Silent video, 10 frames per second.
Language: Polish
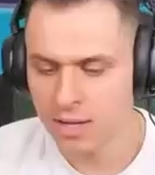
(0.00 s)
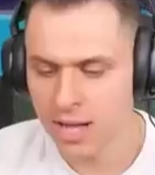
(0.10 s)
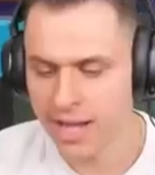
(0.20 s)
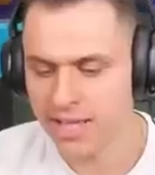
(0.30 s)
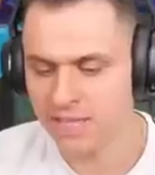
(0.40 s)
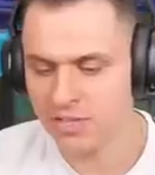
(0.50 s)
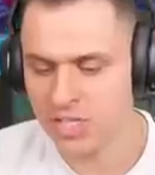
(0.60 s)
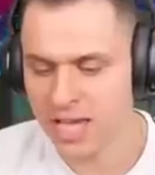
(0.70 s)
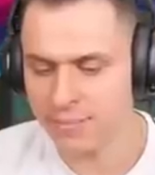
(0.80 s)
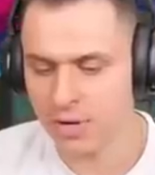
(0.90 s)
A ja nie
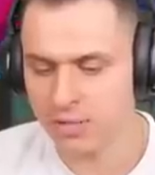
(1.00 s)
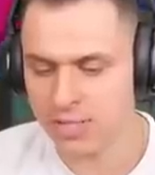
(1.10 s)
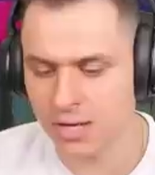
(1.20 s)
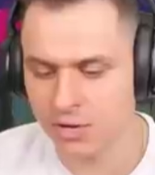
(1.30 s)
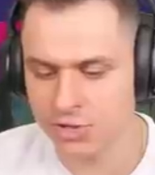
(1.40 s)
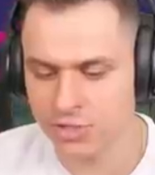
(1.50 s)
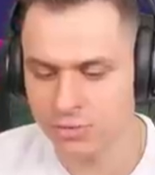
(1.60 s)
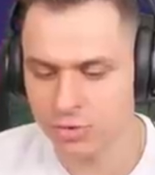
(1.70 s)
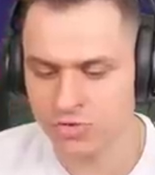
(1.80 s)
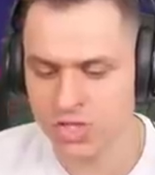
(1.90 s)
widziałem o co chodzi.
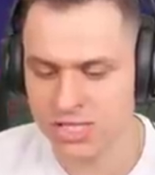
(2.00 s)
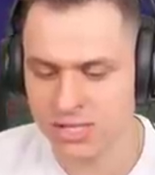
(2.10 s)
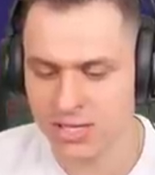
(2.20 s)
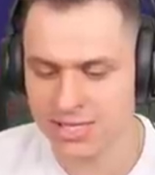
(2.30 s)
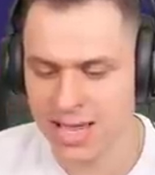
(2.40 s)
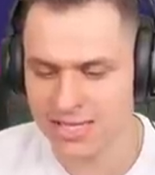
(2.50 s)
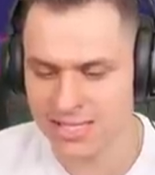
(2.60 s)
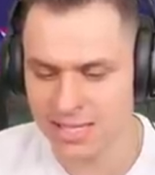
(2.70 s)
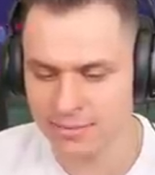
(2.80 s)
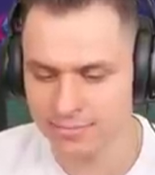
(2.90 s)
Już wszystko jest
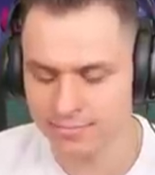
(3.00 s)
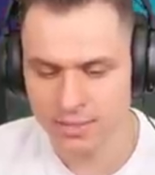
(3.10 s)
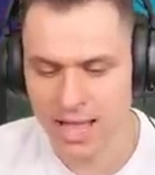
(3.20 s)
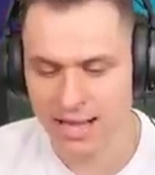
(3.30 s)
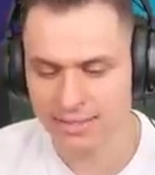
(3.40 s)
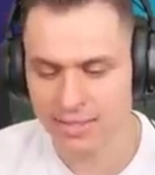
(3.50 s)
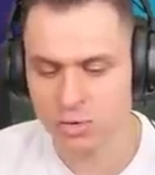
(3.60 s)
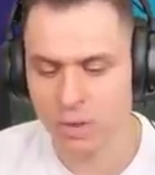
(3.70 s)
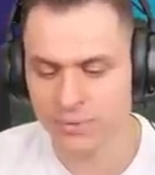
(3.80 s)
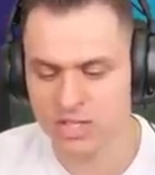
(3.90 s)
jasne. Tak, ten
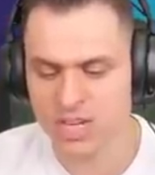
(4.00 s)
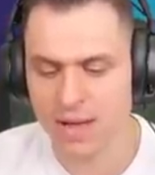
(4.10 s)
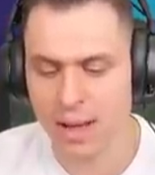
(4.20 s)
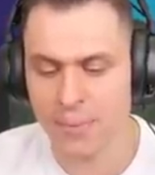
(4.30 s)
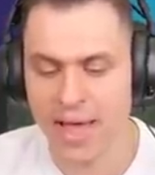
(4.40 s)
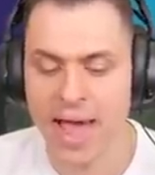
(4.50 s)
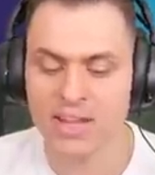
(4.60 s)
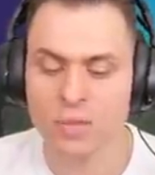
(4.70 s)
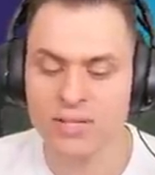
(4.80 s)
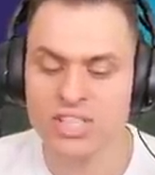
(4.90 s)
chłop też nie ma HP.
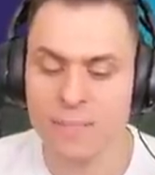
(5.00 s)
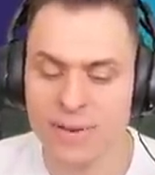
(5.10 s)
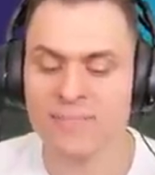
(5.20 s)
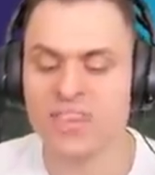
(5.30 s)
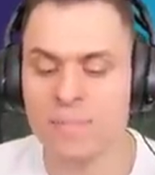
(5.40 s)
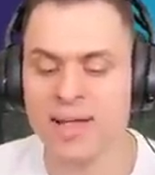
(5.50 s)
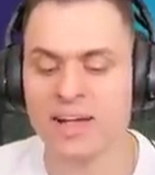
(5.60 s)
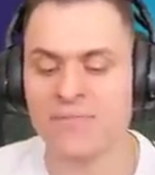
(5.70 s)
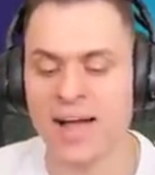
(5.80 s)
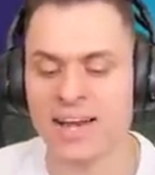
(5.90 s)
Ej, to będzie naprawdę
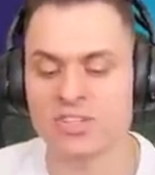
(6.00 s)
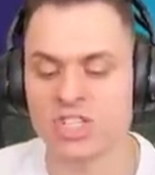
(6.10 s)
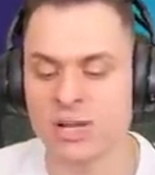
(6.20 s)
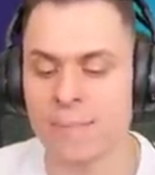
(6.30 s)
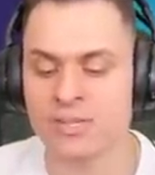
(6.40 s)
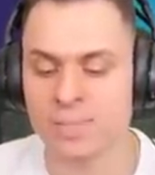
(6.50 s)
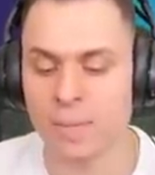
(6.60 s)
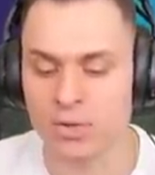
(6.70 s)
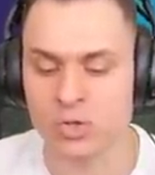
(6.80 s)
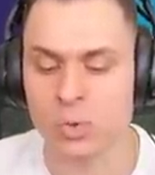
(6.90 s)
mega fajne, że trzeba będzie
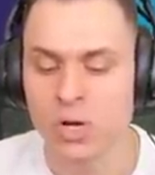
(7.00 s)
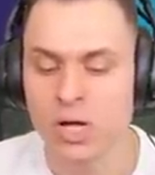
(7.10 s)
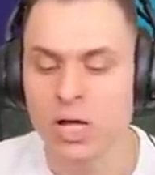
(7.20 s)
po prostu